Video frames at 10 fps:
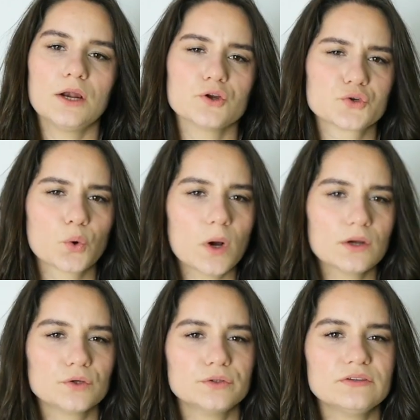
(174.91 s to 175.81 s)
Alors je crois
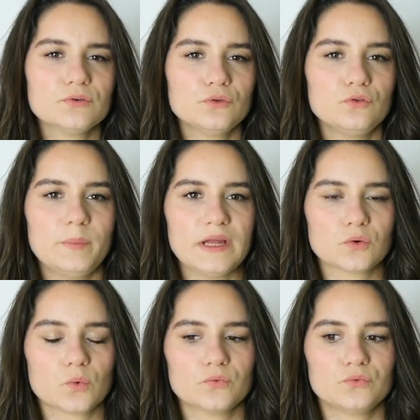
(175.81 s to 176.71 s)
qu'au niveau du
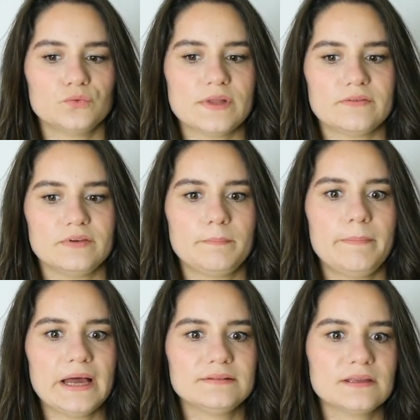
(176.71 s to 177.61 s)
patron vous n'avez
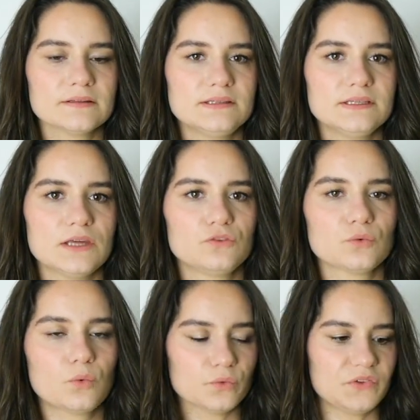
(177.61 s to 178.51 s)
pas
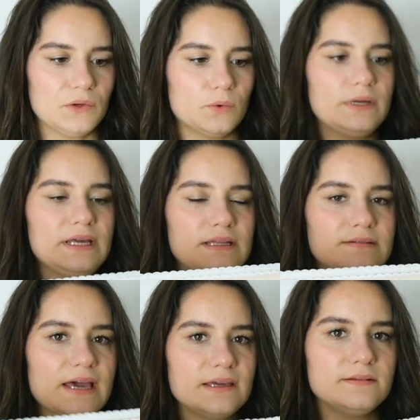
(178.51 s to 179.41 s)
d'indication concernant les
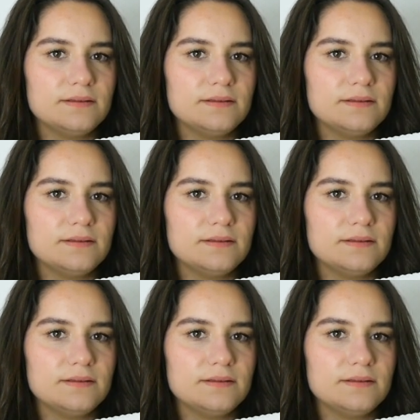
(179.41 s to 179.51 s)
tailles